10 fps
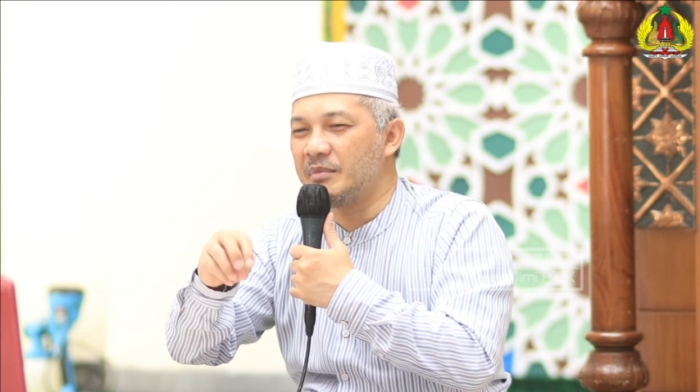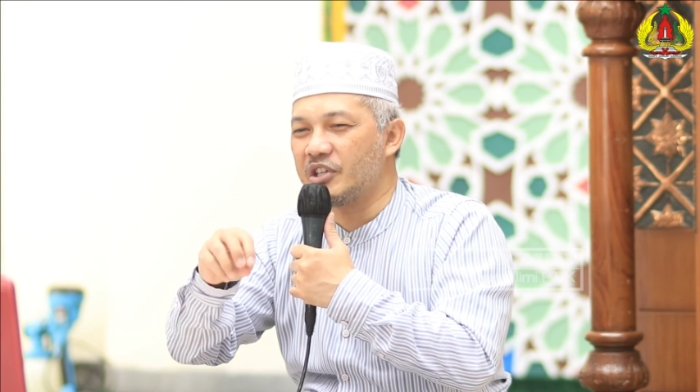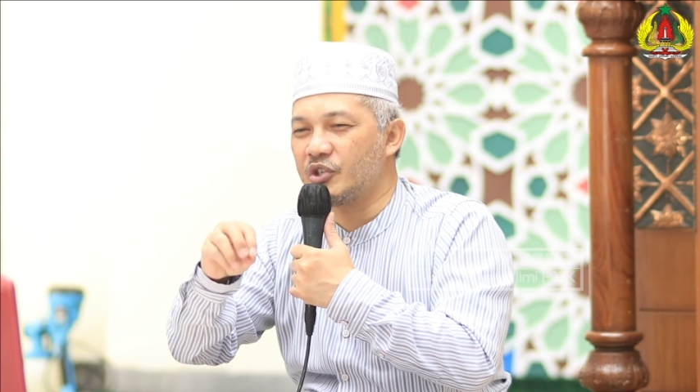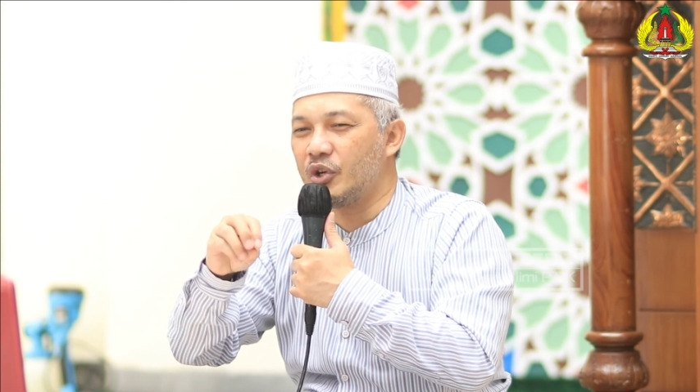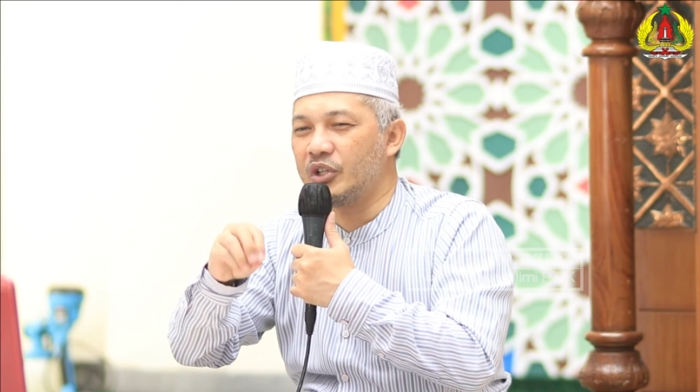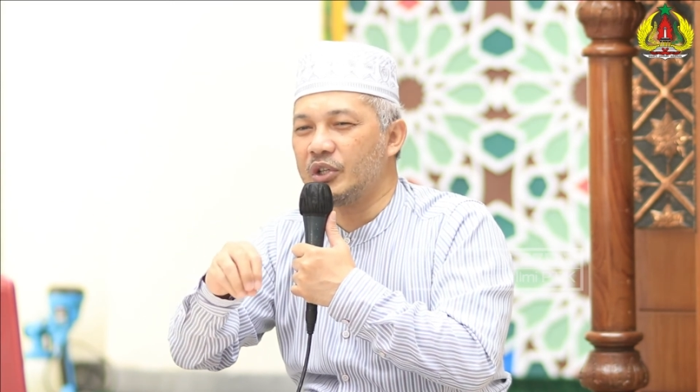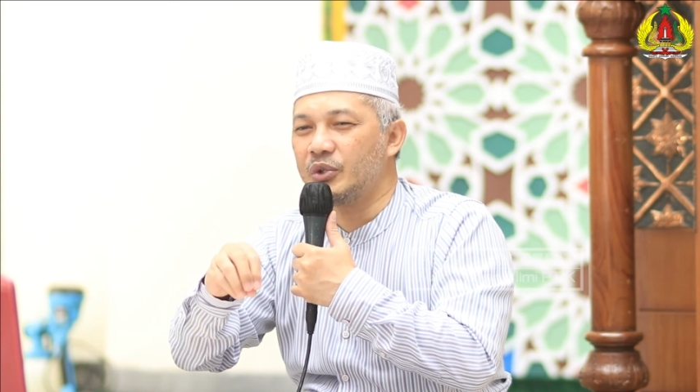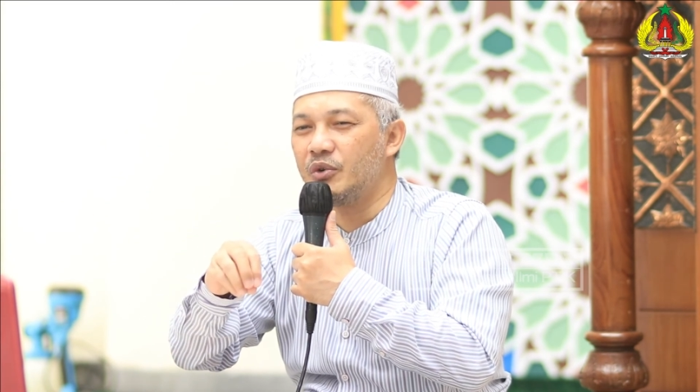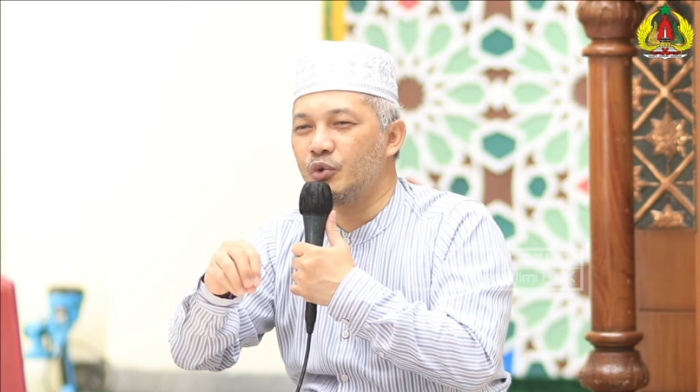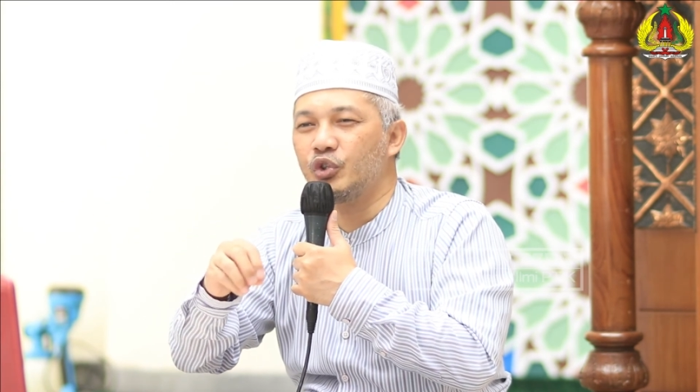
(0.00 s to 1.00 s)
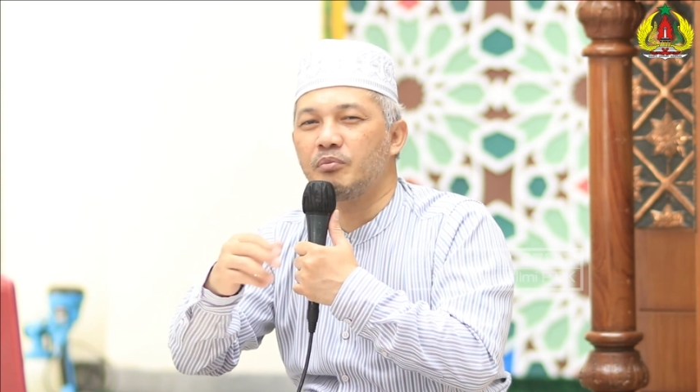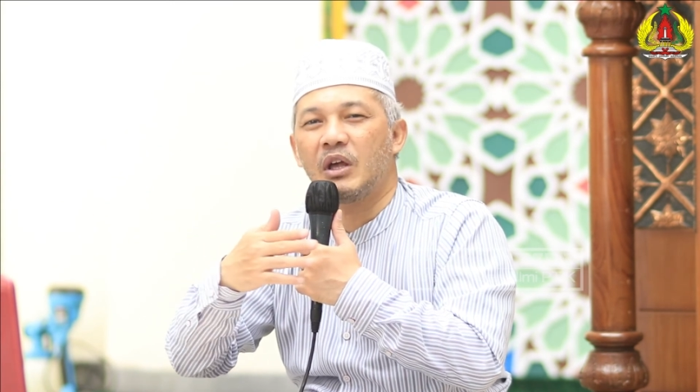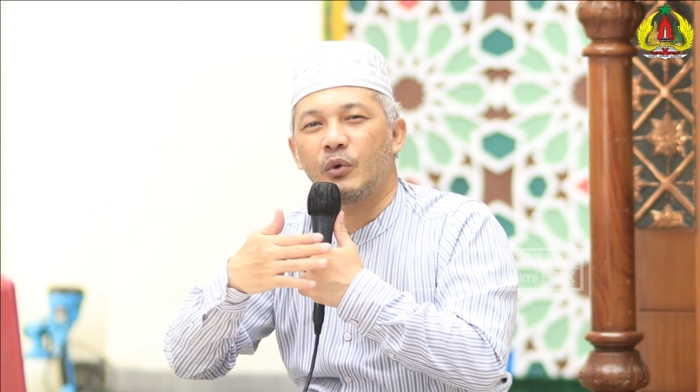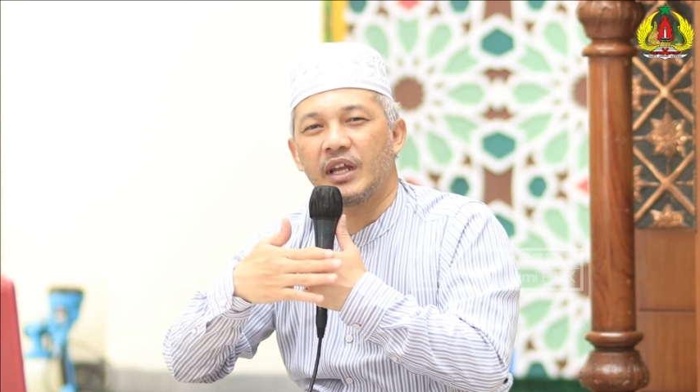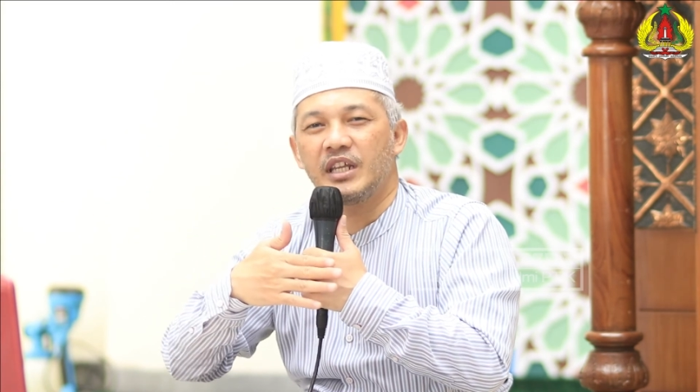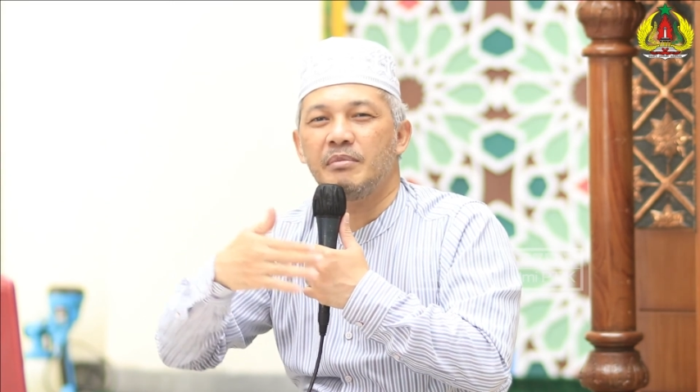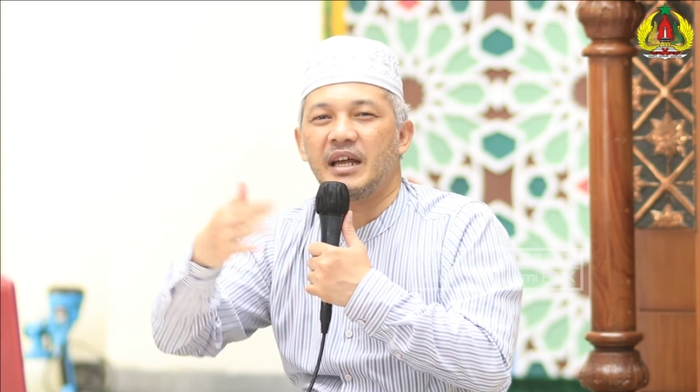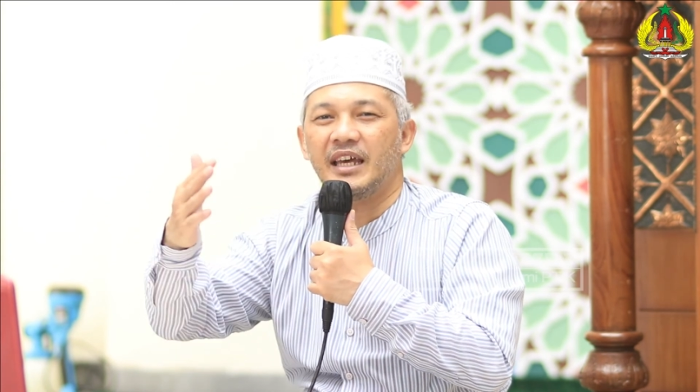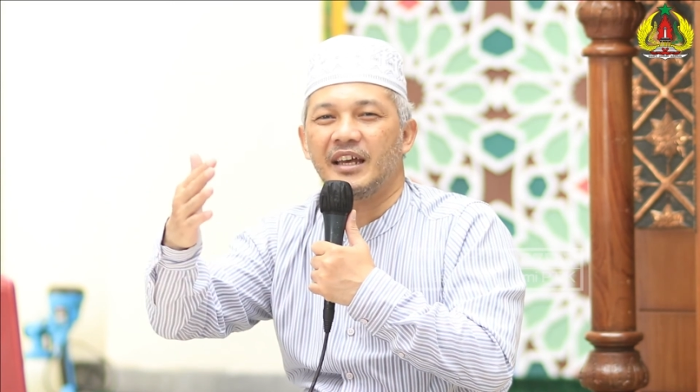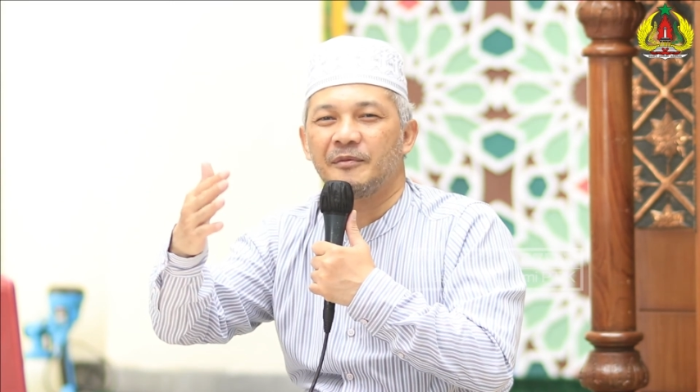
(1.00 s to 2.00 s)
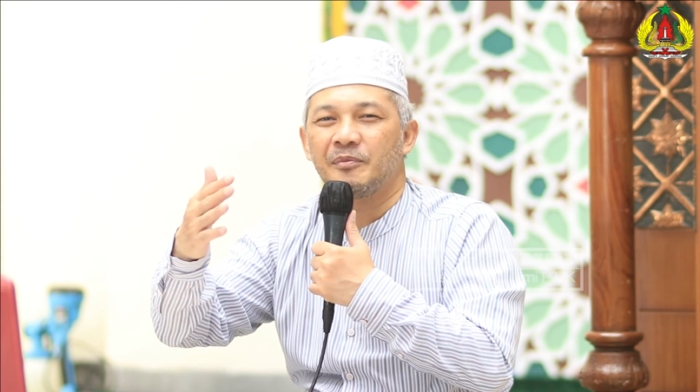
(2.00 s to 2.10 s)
baca sholat itu untuk melakukan ibadah.